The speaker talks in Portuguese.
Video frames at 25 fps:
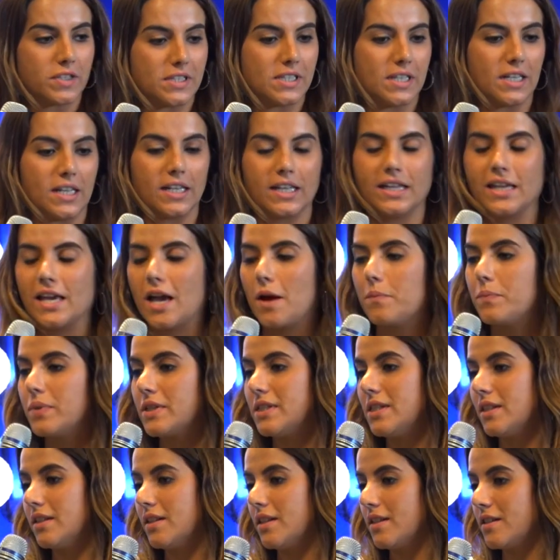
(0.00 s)
fazer aqui a
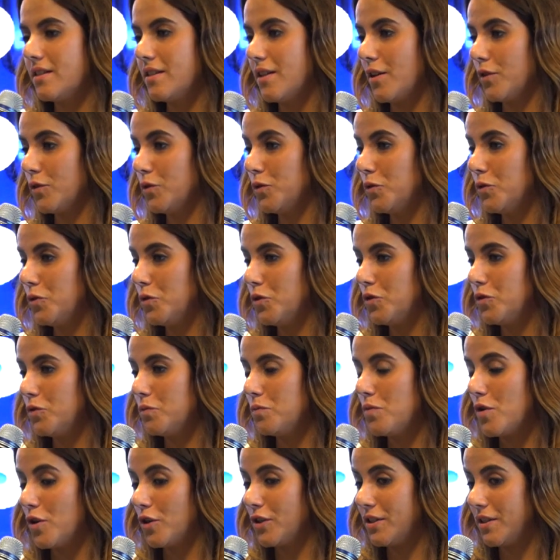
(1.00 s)
apresentação dos
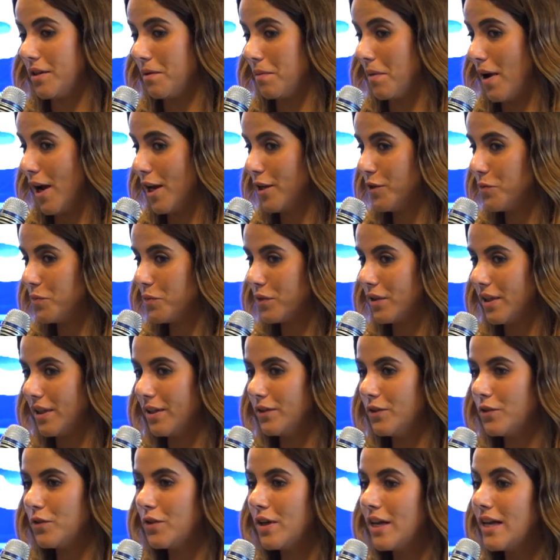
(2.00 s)
melhores trabalhos,
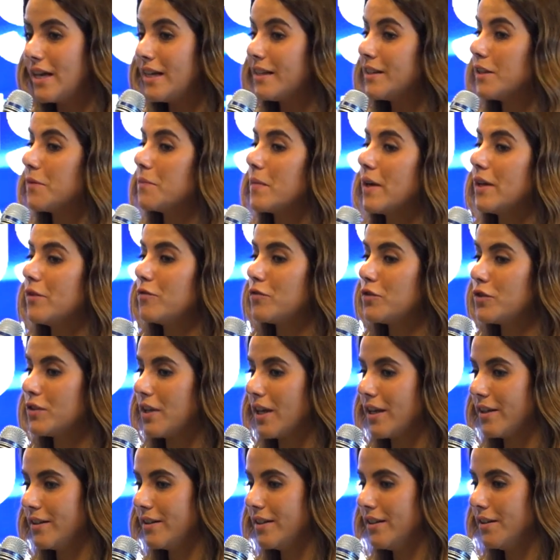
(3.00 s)
portanto, também vos
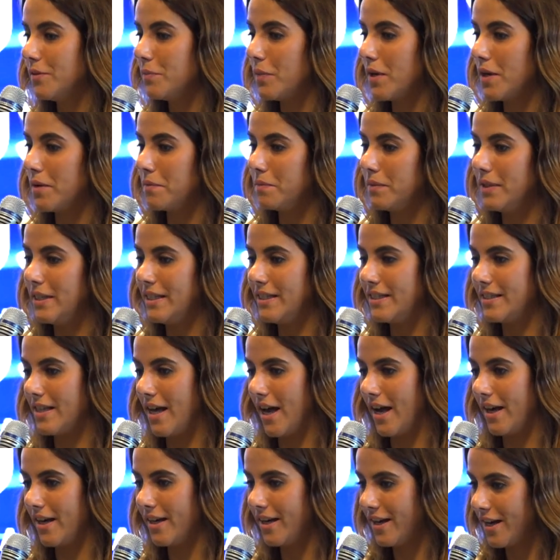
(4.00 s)
tenho de
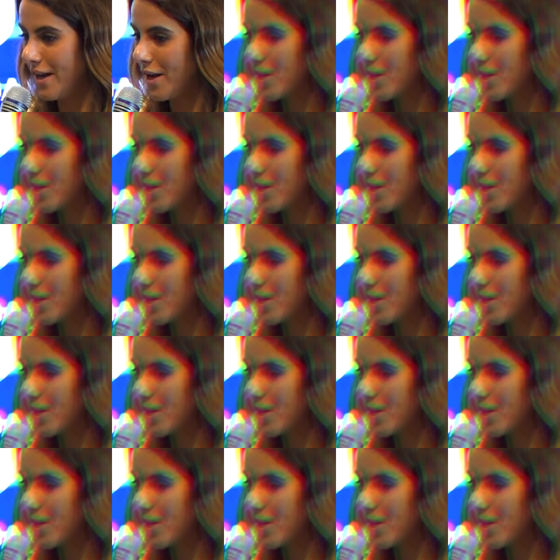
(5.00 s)
parabenizar